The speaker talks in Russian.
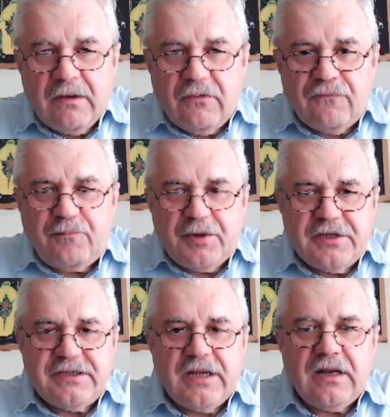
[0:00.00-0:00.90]
он в
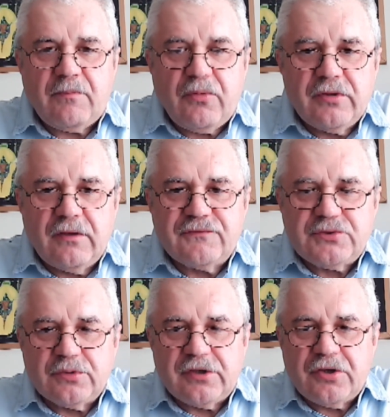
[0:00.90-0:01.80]
понедельник подал в
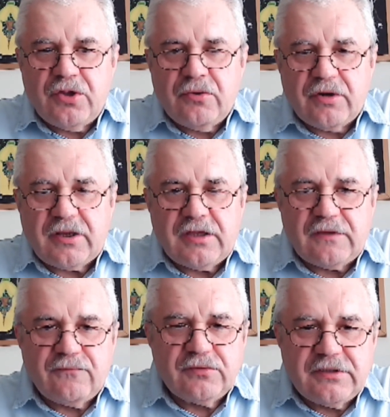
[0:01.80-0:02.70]
суд на Нью-Йорке
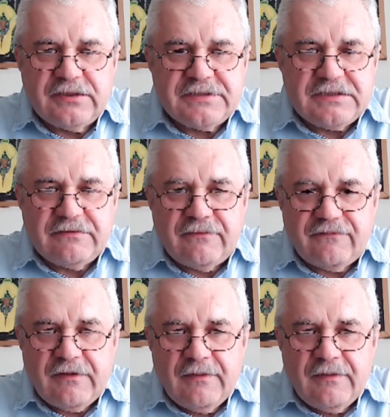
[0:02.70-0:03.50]
на двух детективов.